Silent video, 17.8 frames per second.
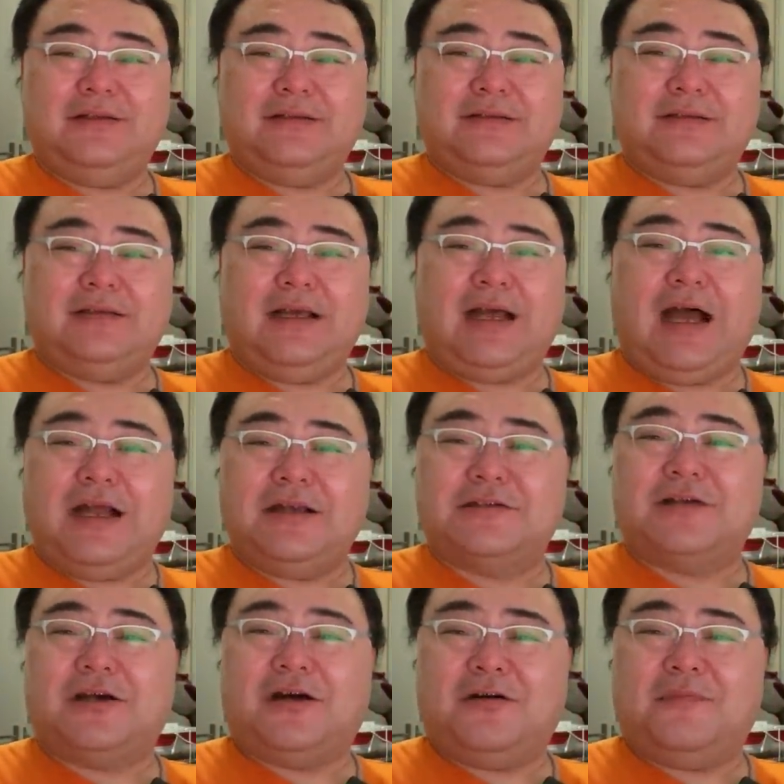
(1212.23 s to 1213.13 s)

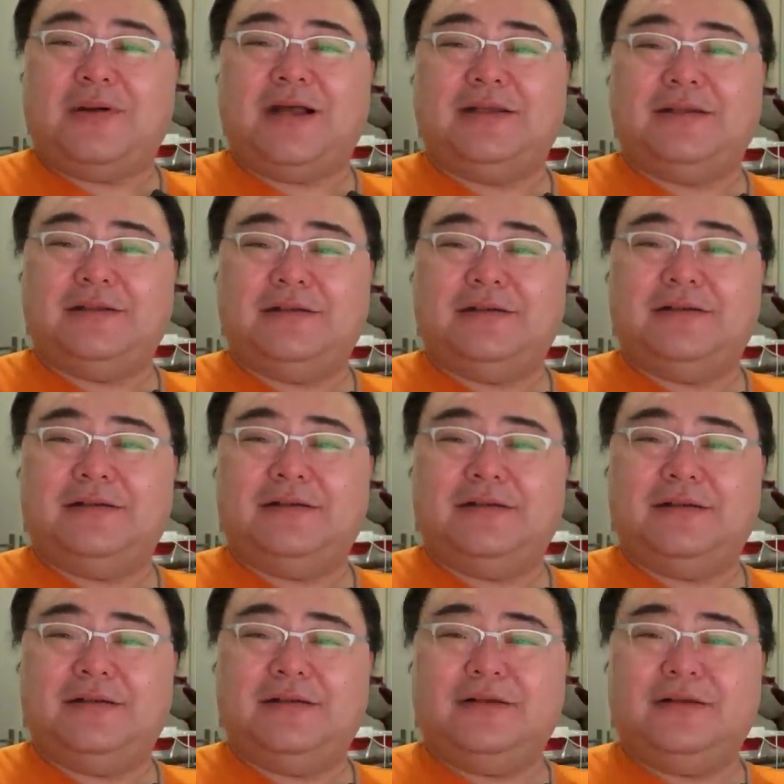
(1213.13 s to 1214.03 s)
汉朝版
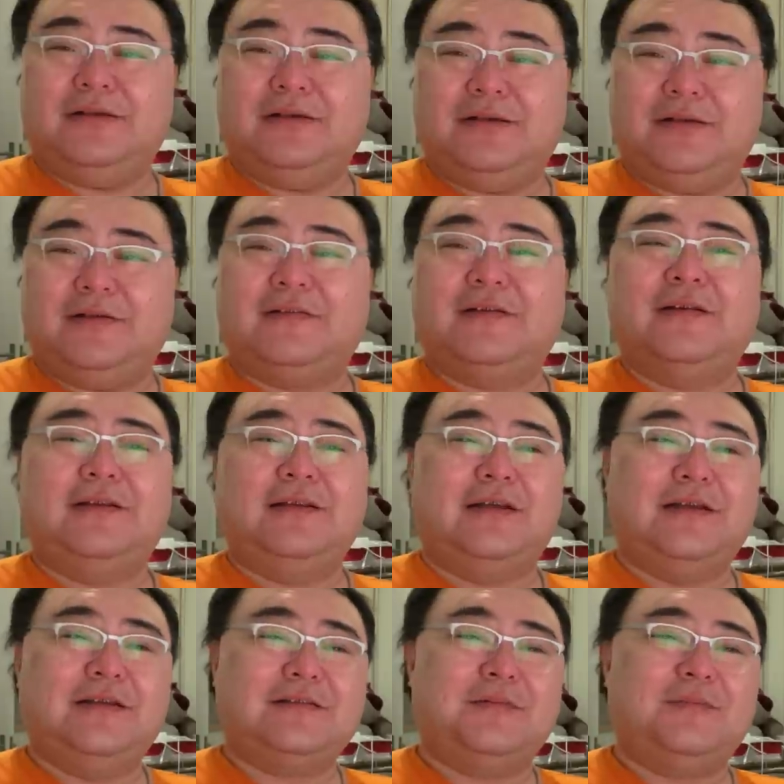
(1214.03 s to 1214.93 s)
的和珅，你
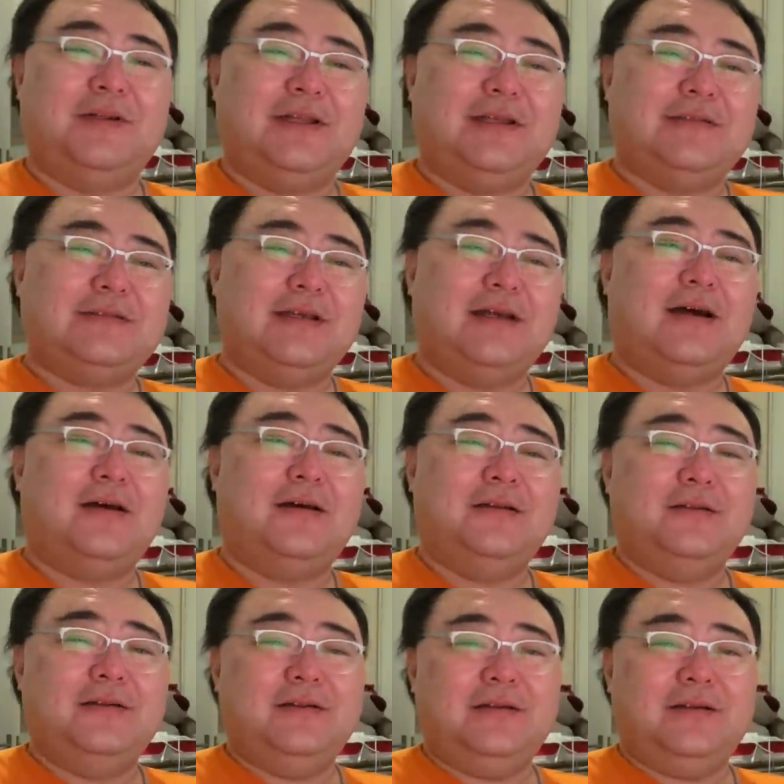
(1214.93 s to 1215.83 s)
可以这么理解啊。
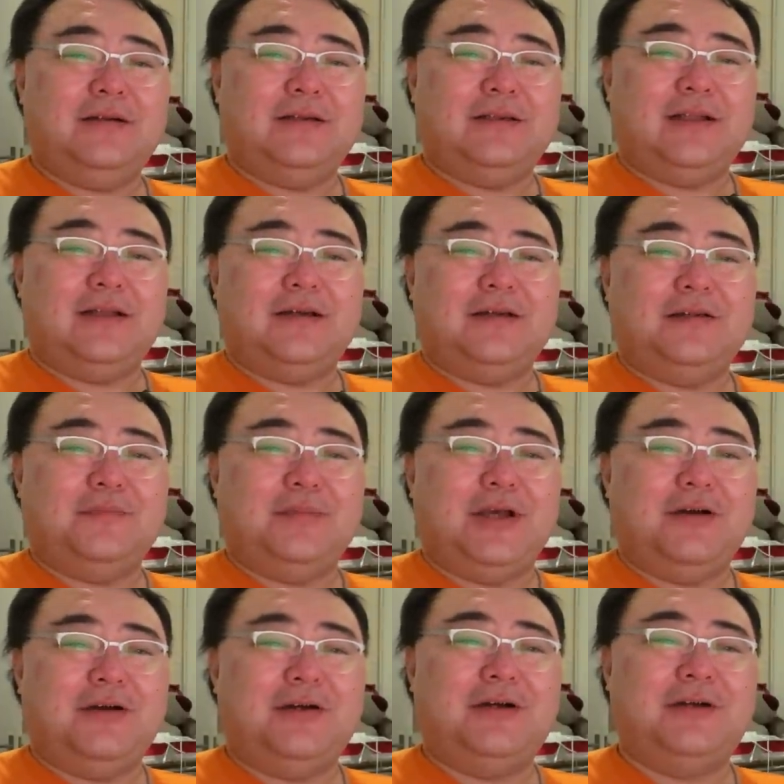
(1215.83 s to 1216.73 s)
啊，他可能
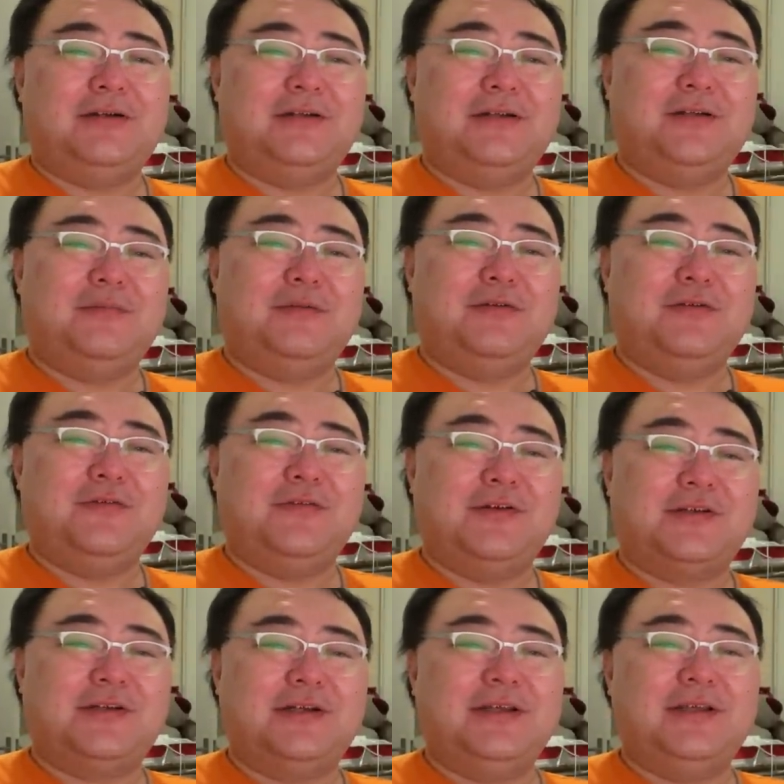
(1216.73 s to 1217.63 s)
没有和珅那么会
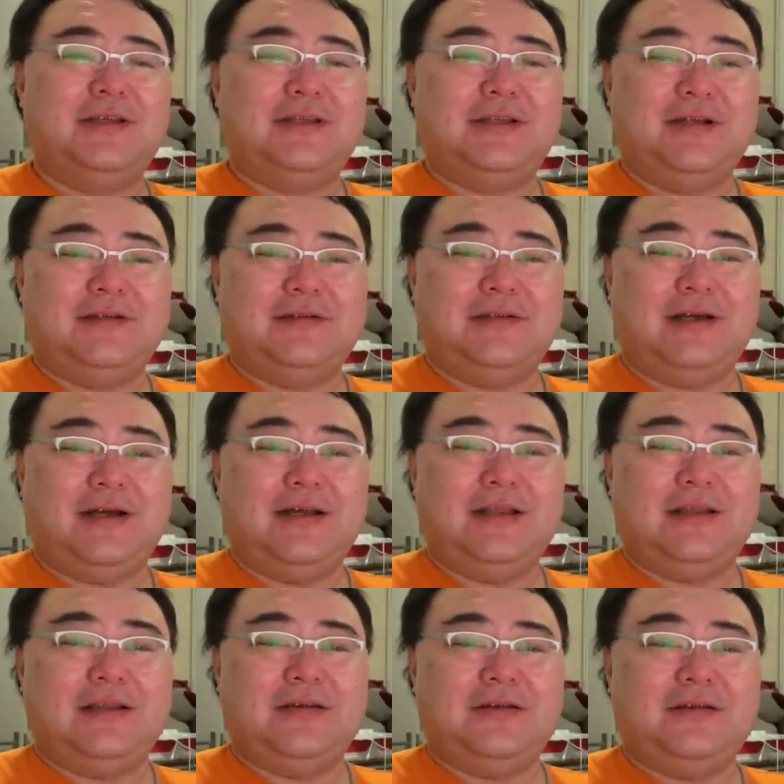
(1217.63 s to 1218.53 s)
做生意，但是他
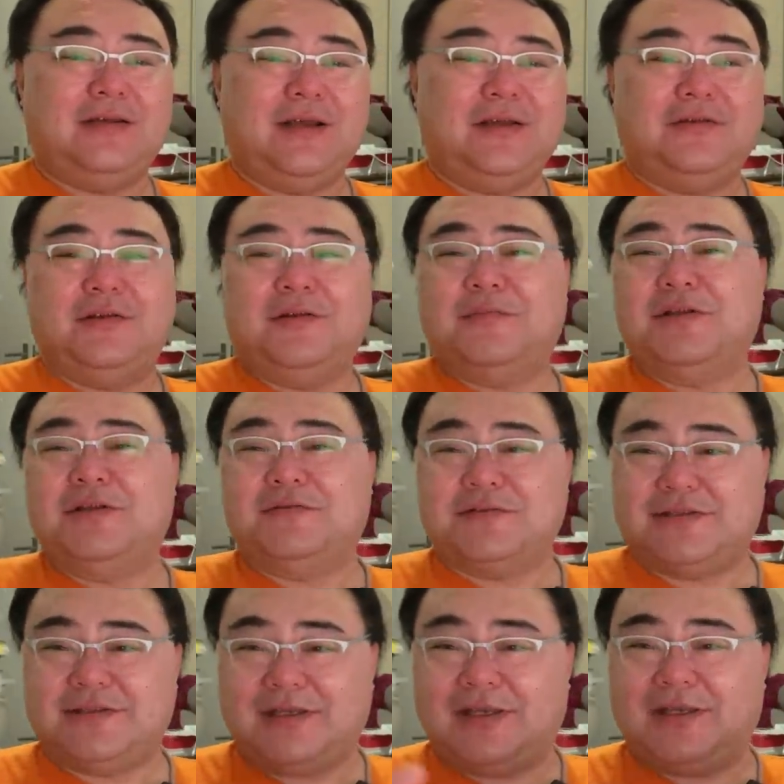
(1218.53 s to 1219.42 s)
有那么有
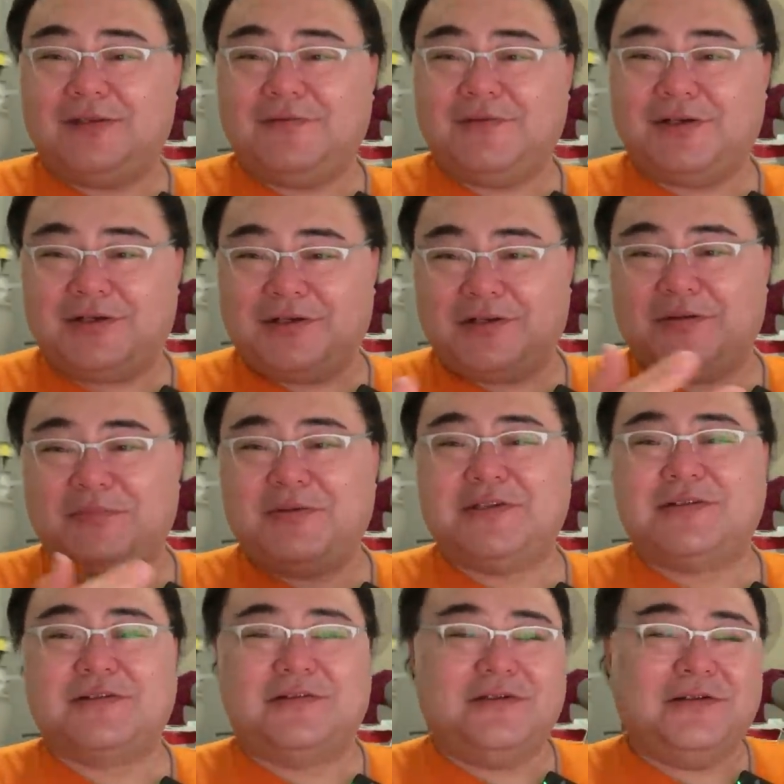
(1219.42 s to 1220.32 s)
钱，因为和珅毕
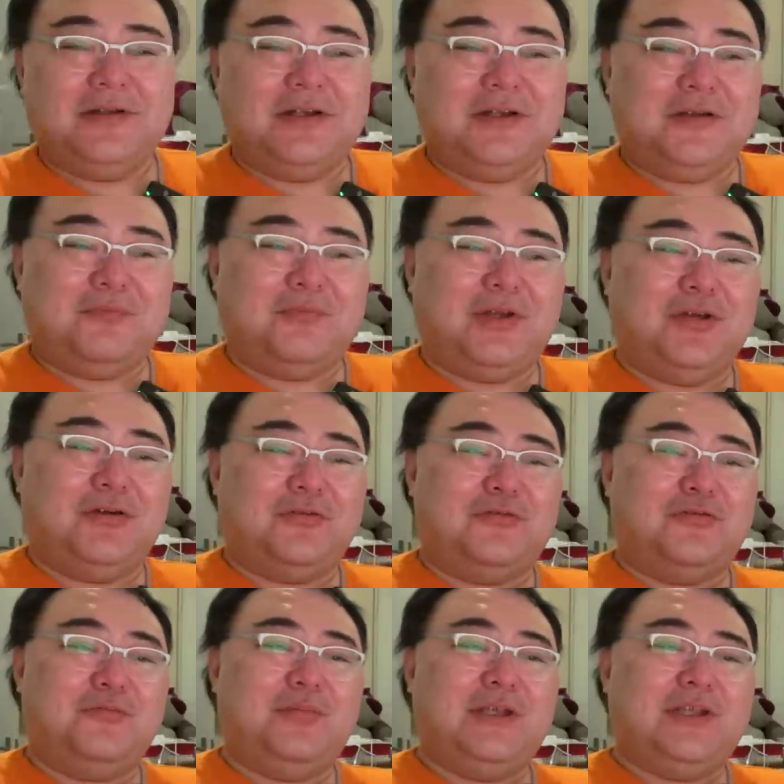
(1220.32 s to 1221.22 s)
竟没有
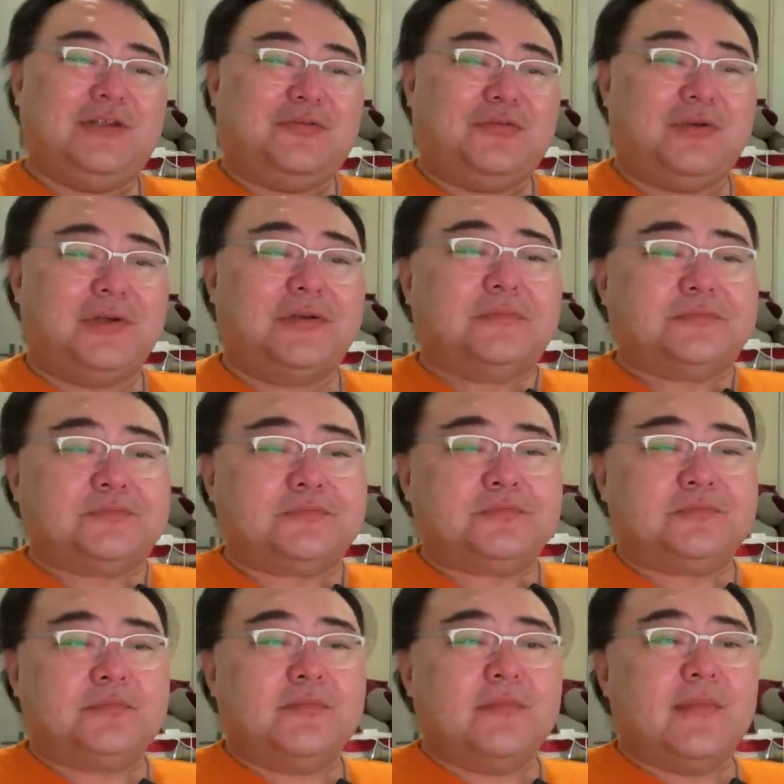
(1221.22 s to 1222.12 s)
铸币权。
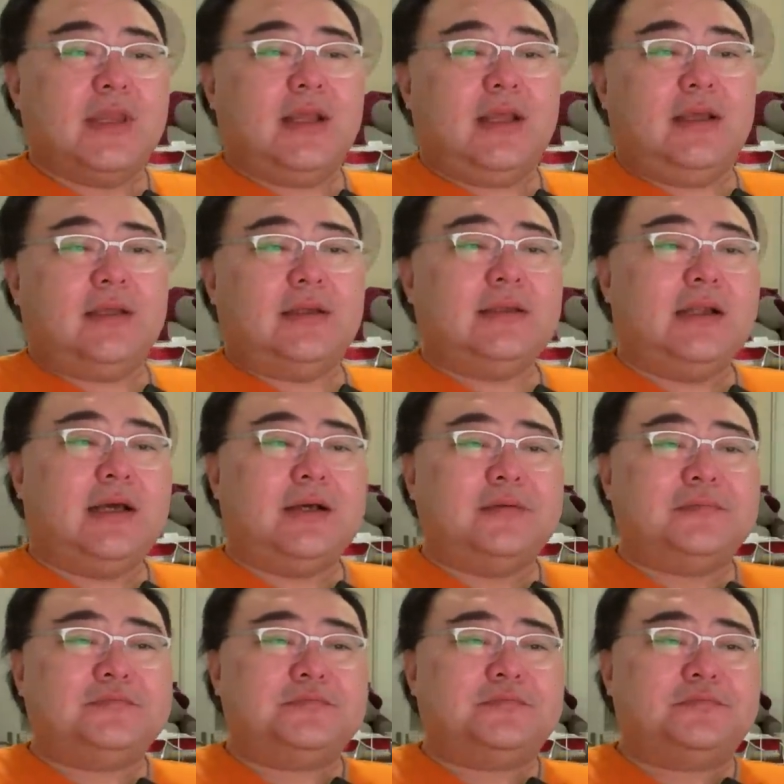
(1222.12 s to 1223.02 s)

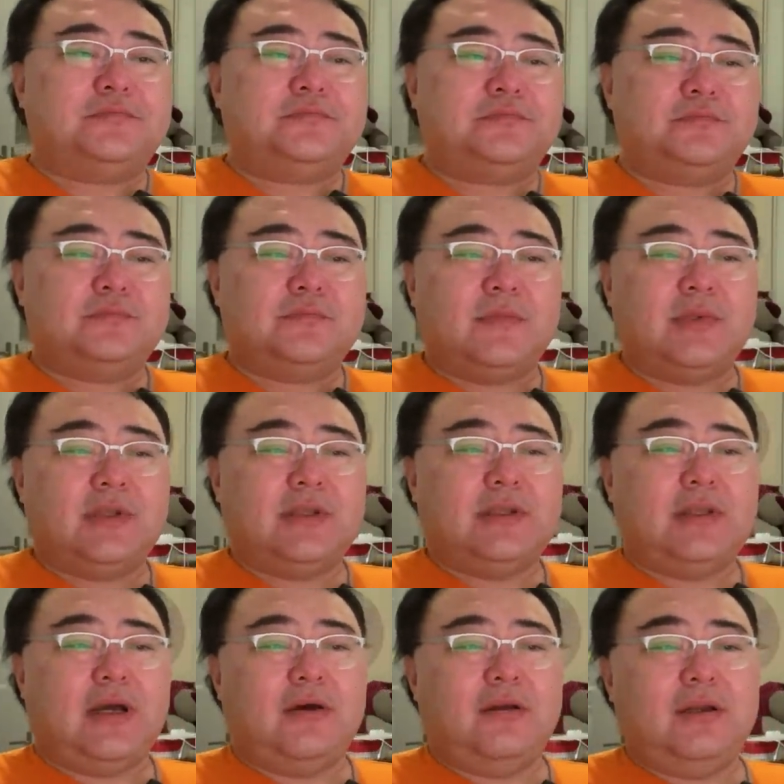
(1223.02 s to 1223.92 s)
那
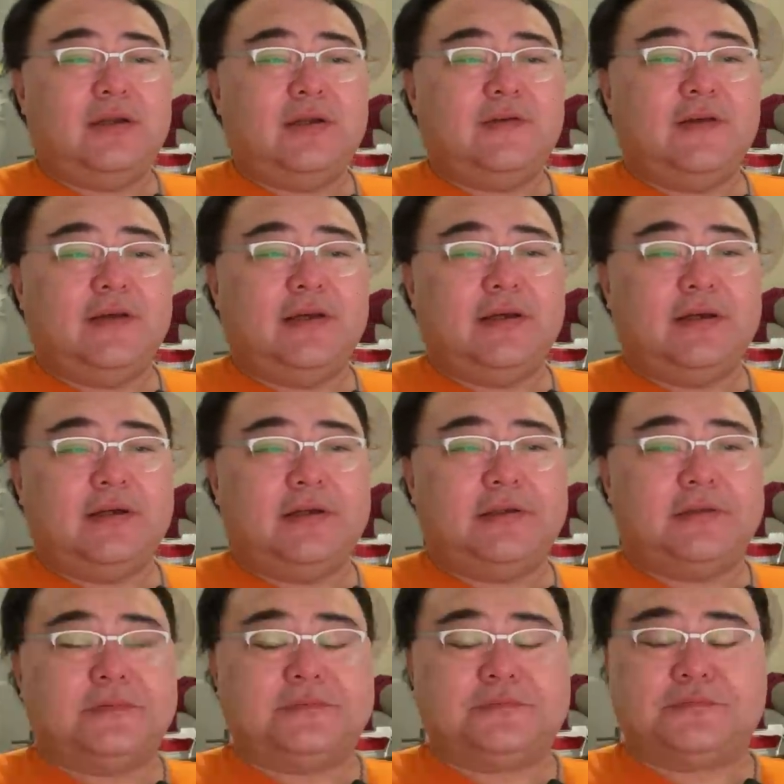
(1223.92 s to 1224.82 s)
到了这
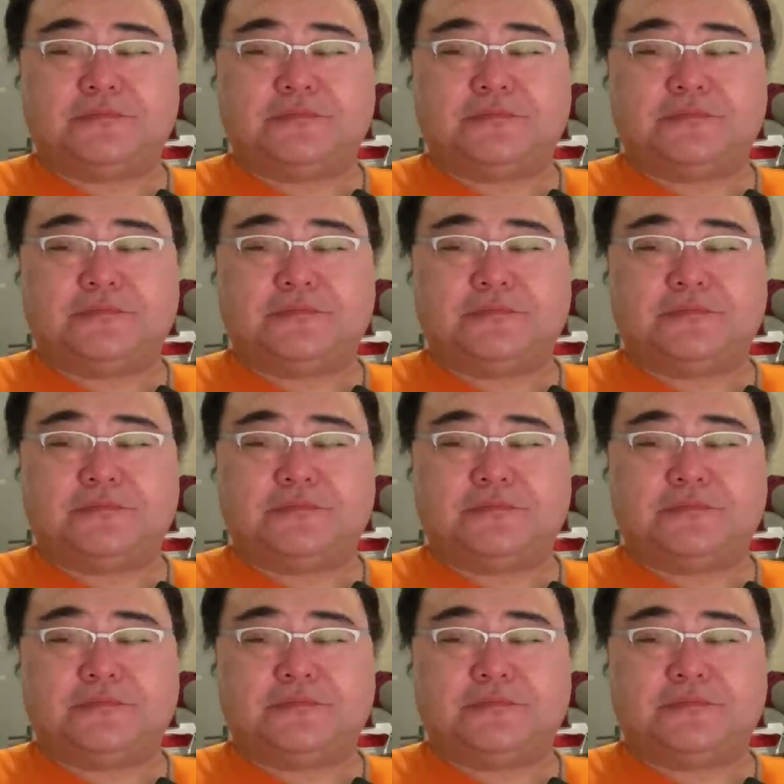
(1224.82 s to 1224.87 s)
个